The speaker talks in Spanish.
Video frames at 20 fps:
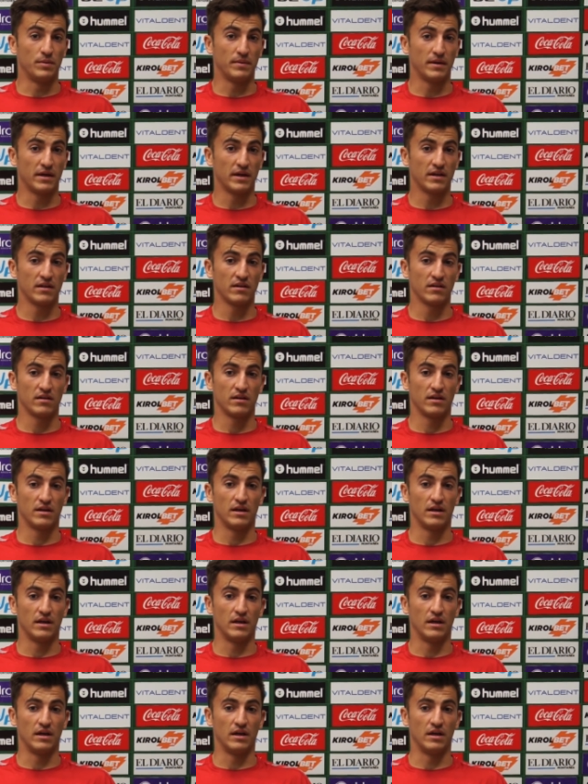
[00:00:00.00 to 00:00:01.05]
muy bien,
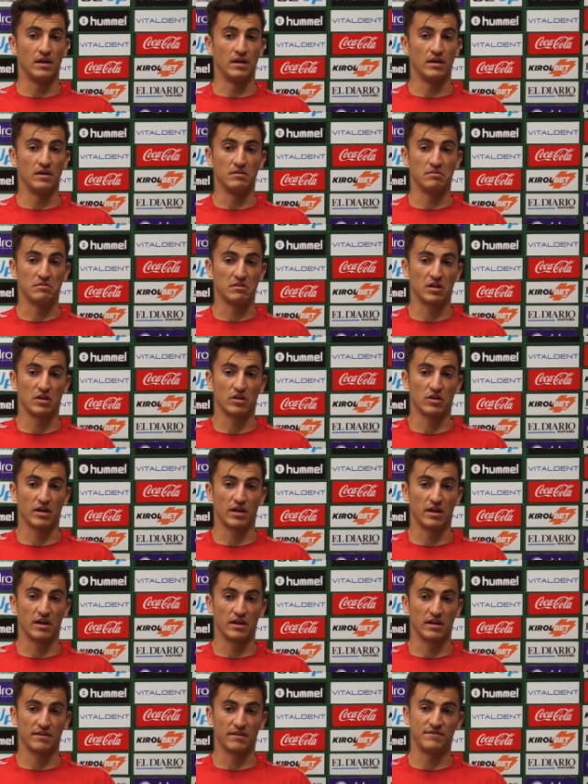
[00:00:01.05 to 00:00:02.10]
eh, creo
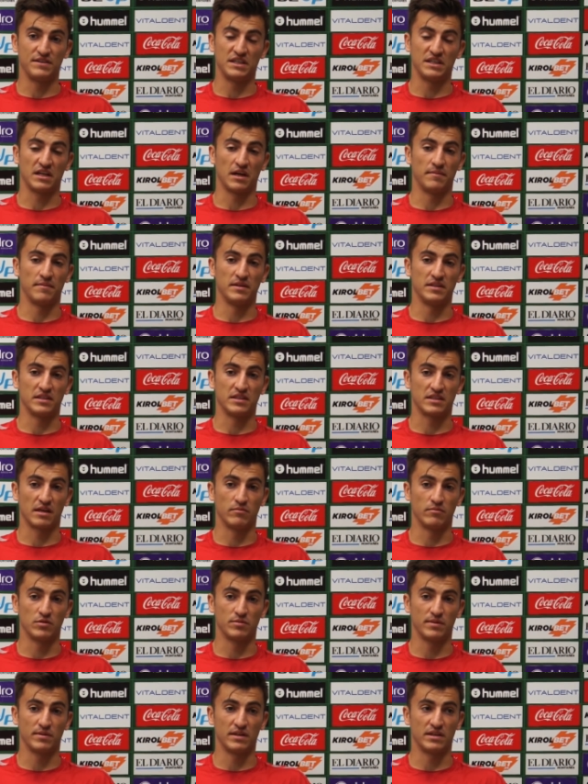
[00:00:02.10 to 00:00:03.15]
que, que, físicamente
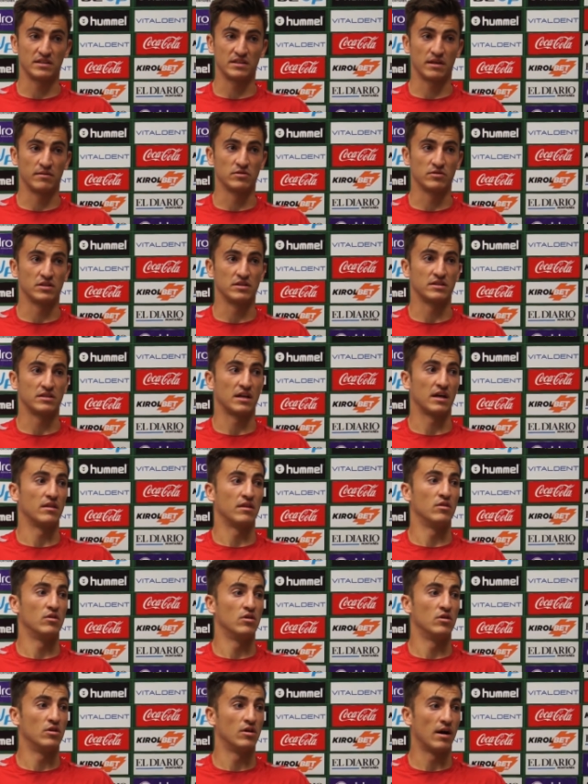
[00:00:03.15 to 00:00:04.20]
estamos bien, estamos
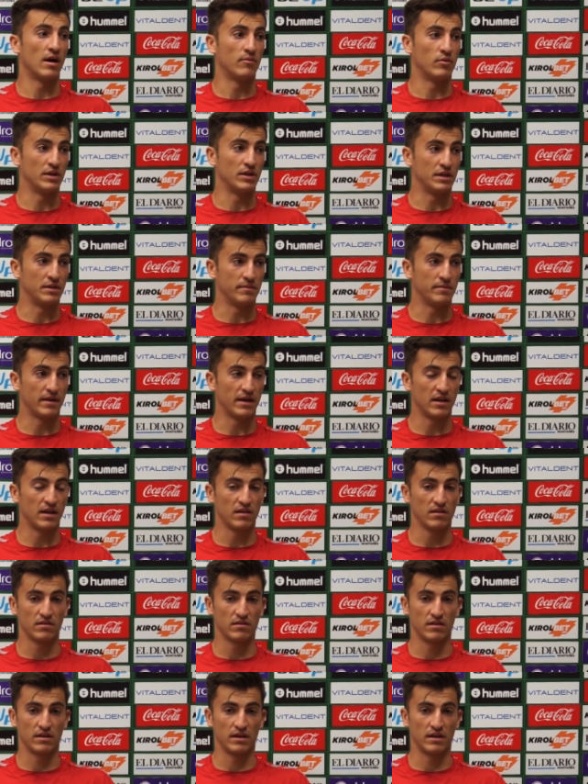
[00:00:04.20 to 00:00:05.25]
entrando a buen
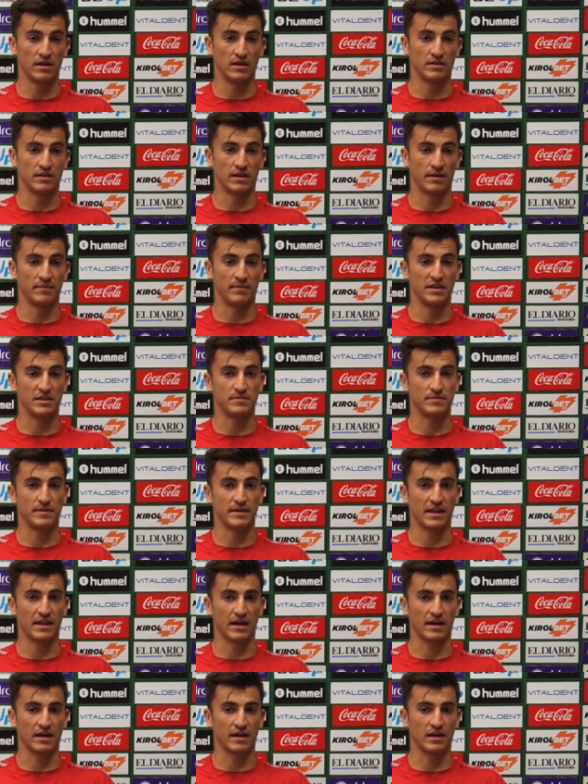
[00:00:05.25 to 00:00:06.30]
nivel. Eh, también es
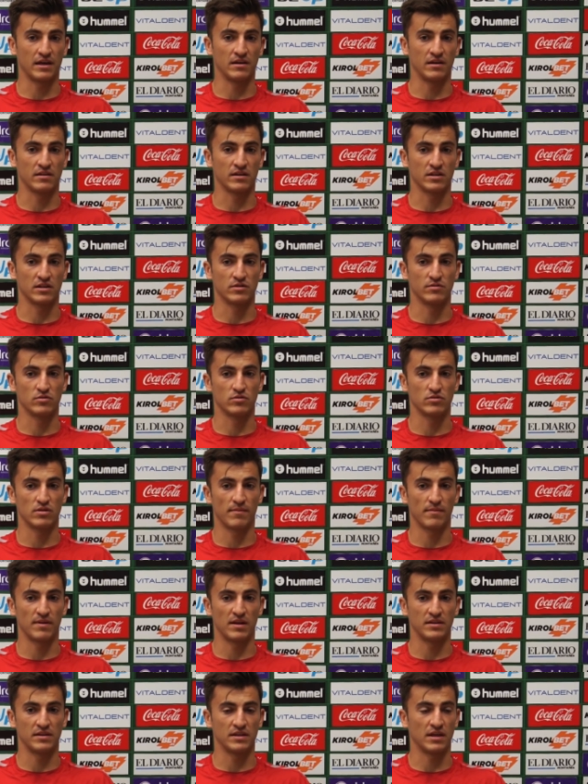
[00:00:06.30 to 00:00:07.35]
verdad que, que, somos
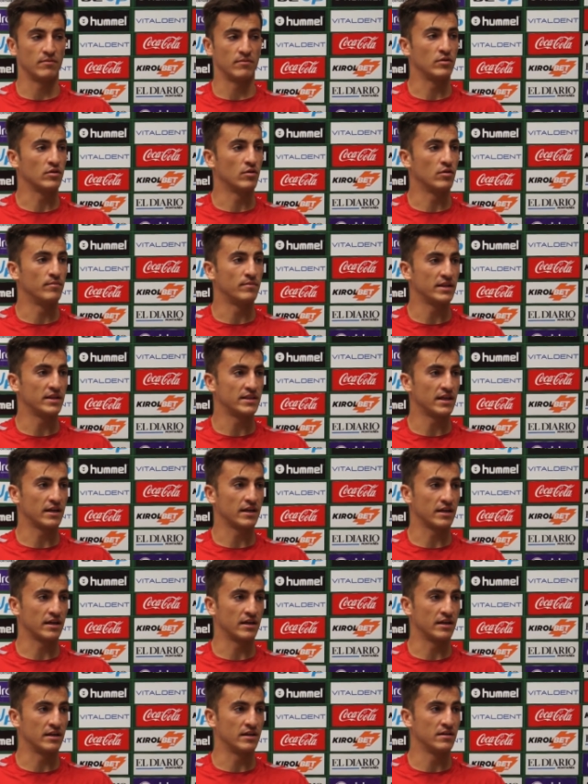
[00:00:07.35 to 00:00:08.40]
una plantilla muy completa,
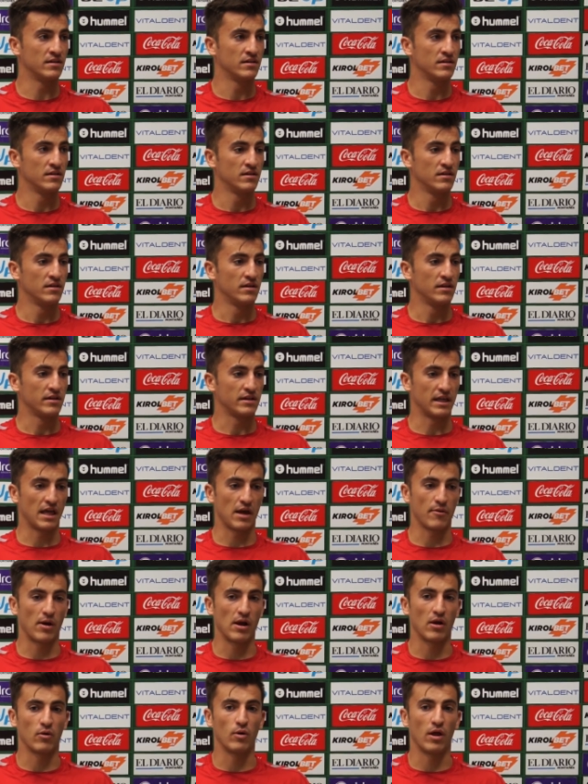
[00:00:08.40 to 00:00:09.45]
que, que, da
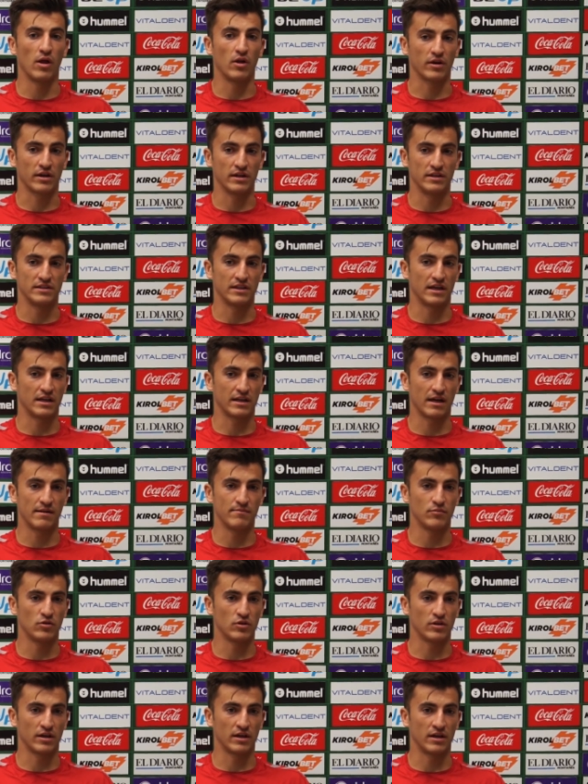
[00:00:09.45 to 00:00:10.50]
igual el jugador que entra al
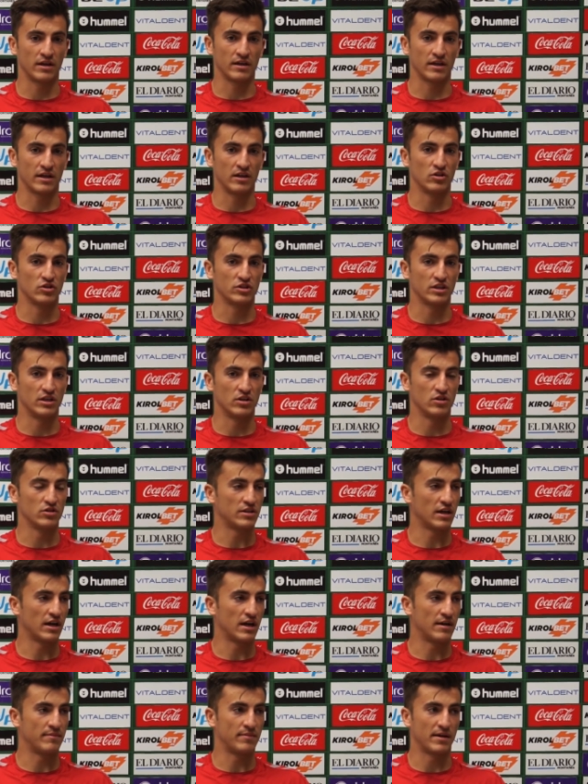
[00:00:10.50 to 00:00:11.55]
campo, que, no se
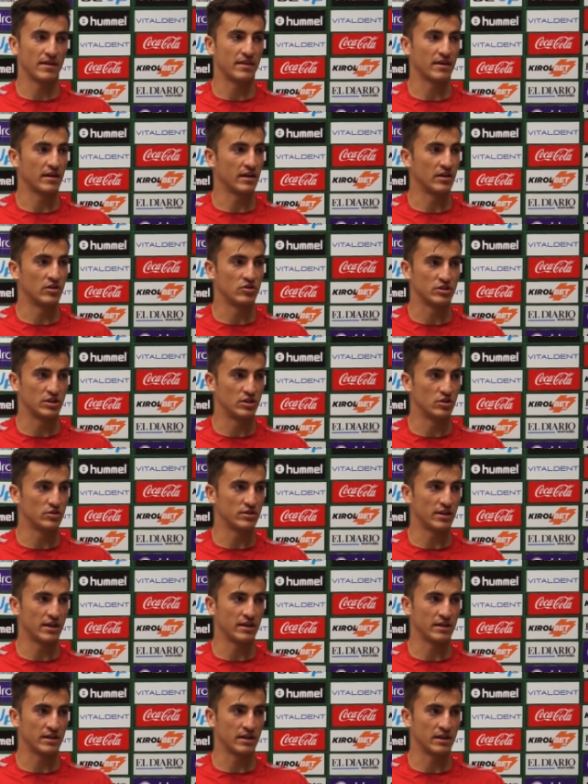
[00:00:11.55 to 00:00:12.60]
nota, parece que no se
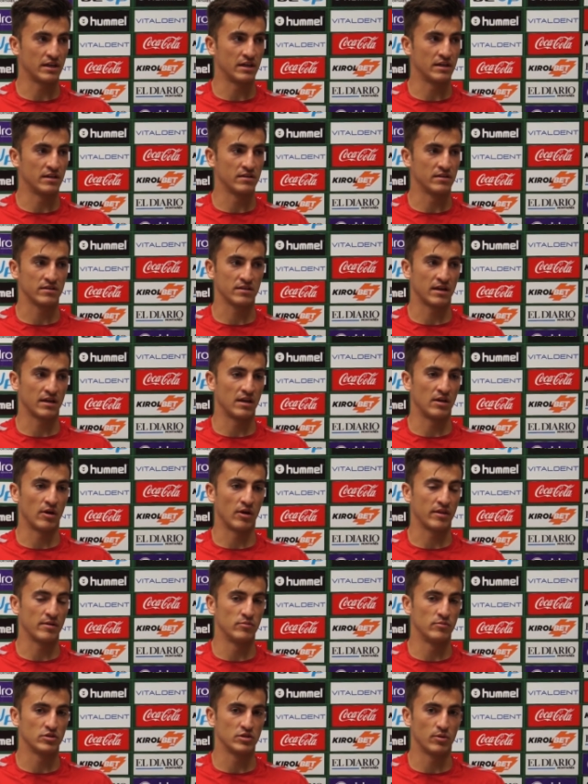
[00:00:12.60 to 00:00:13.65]
nota y que, lo
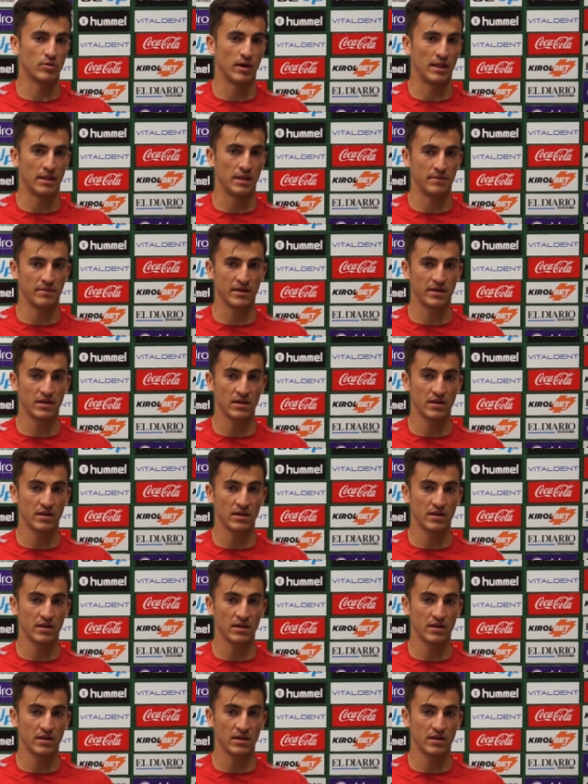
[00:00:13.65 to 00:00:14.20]
hacemos igual de